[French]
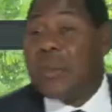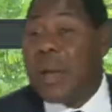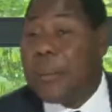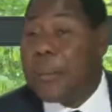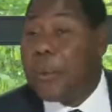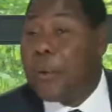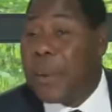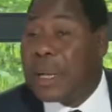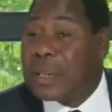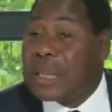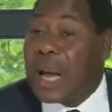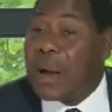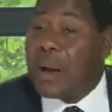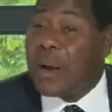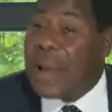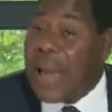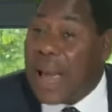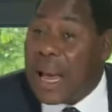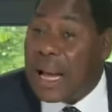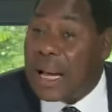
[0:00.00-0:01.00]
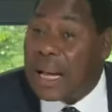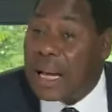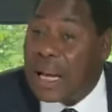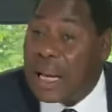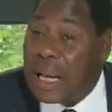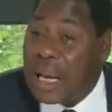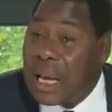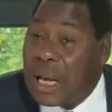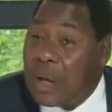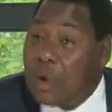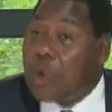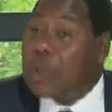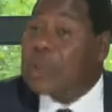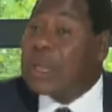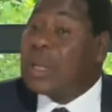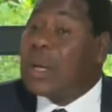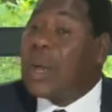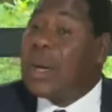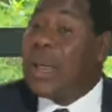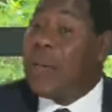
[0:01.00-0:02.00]
vrai pour mes chers collègues. Donc
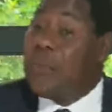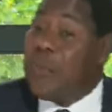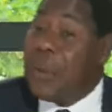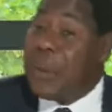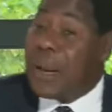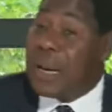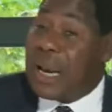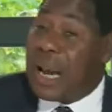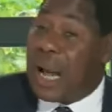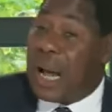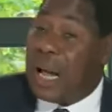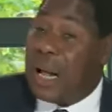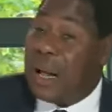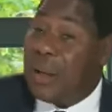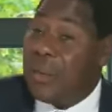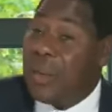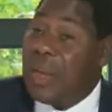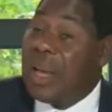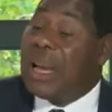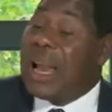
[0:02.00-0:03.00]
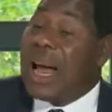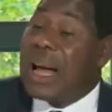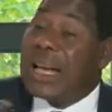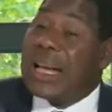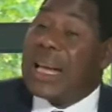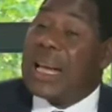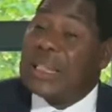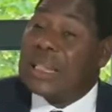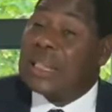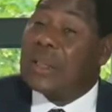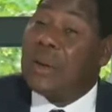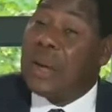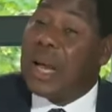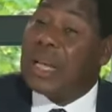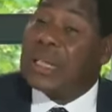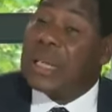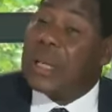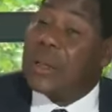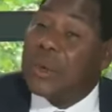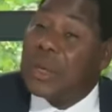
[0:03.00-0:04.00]
c'est un défi maintenant. La question de
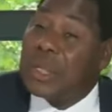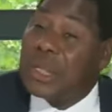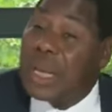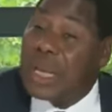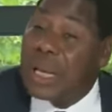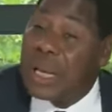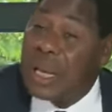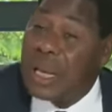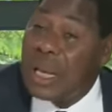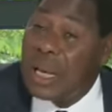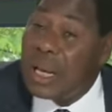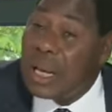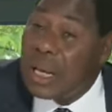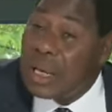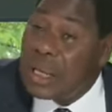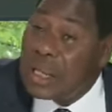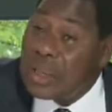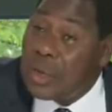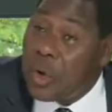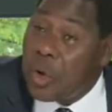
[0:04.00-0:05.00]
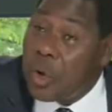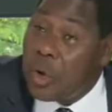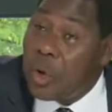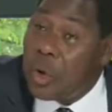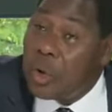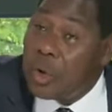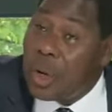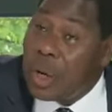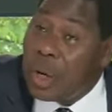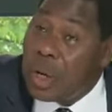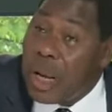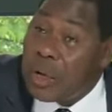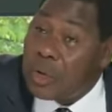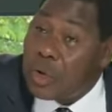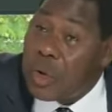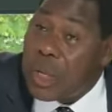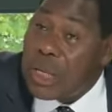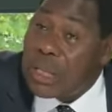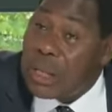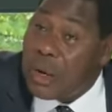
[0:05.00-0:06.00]
la sécurité, disons, de la
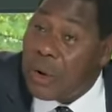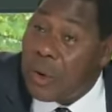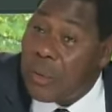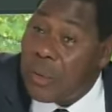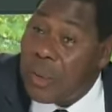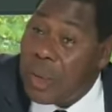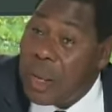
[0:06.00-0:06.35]
sous-région.